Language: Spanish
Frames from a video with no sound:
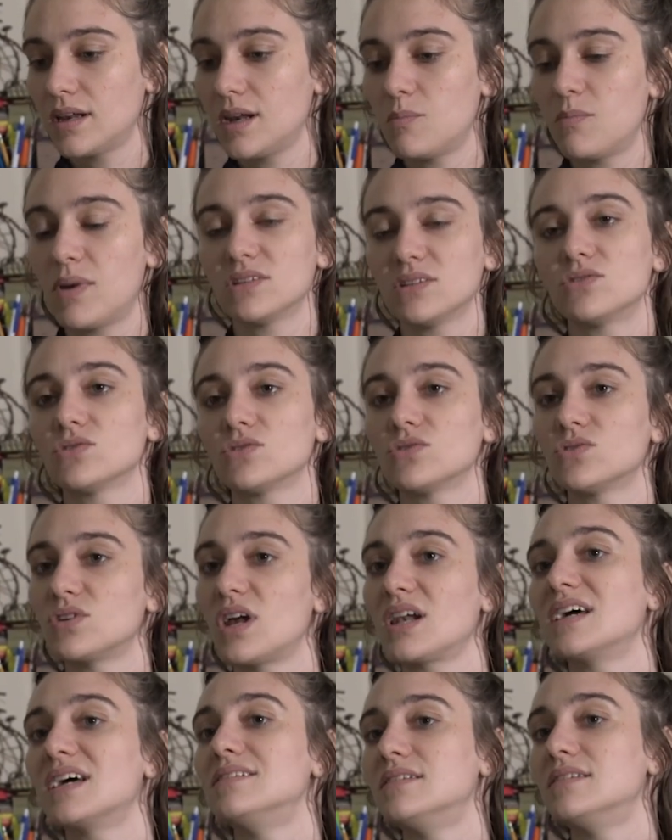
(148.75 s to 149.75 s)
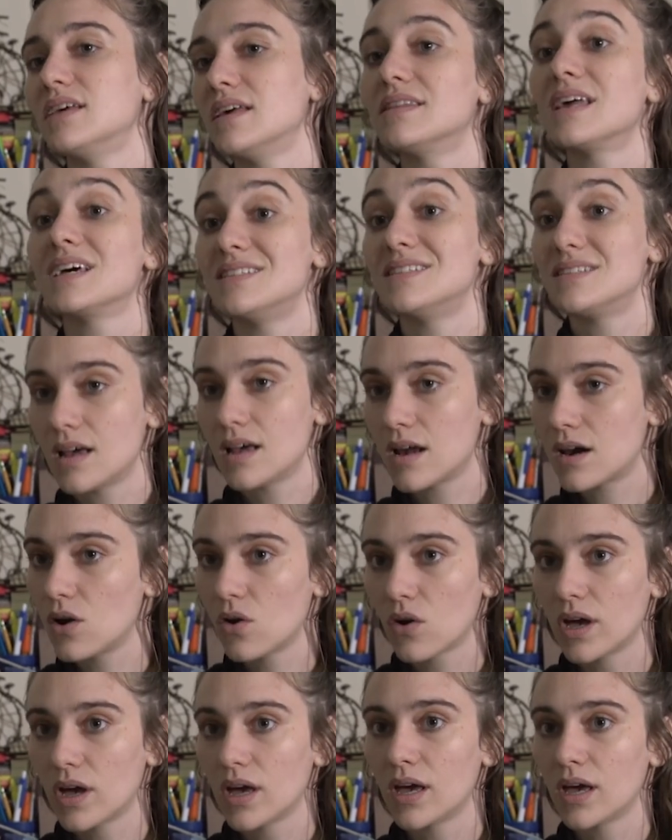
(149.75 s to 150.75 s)
el espacio social que entienda y ser
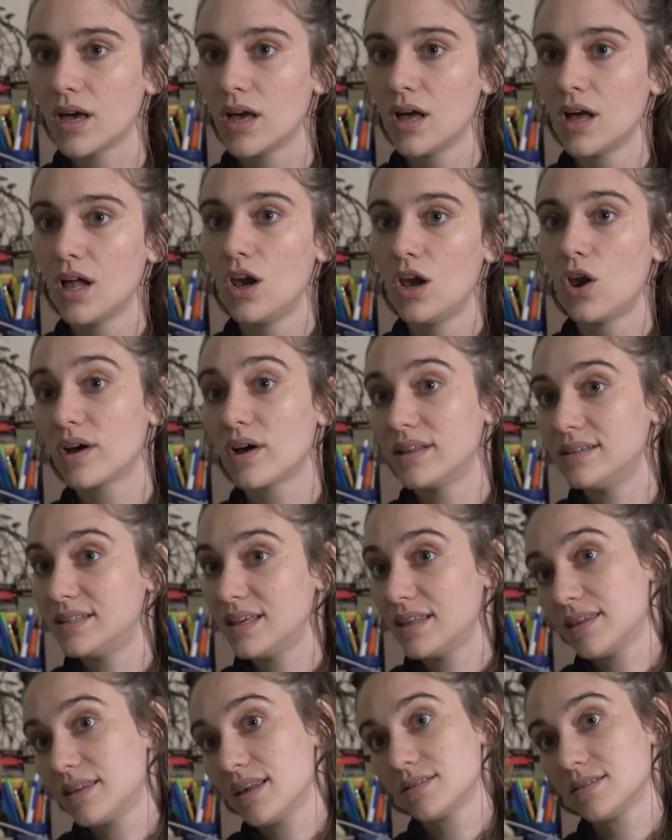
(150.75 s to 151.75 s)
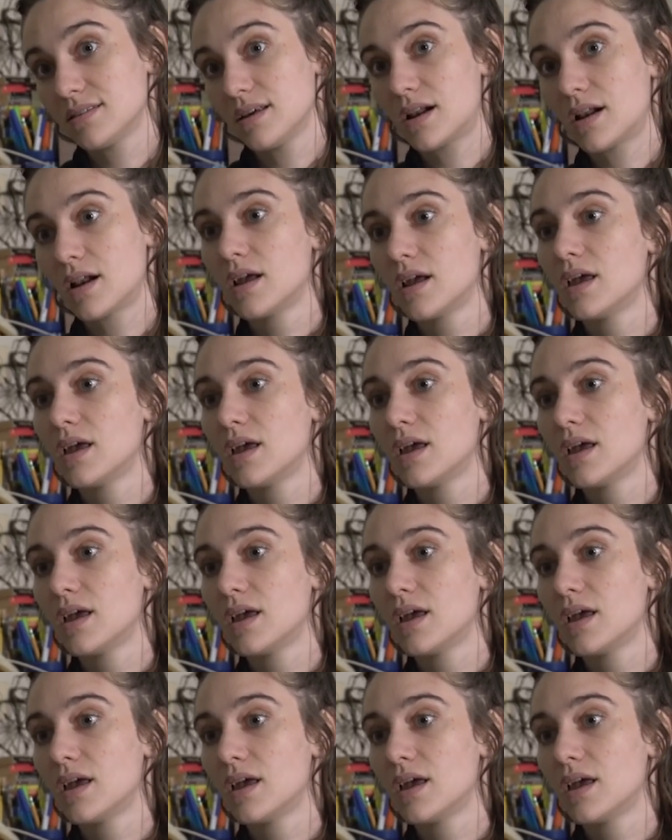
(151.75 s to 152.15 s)
lo que, lo que entienda ser.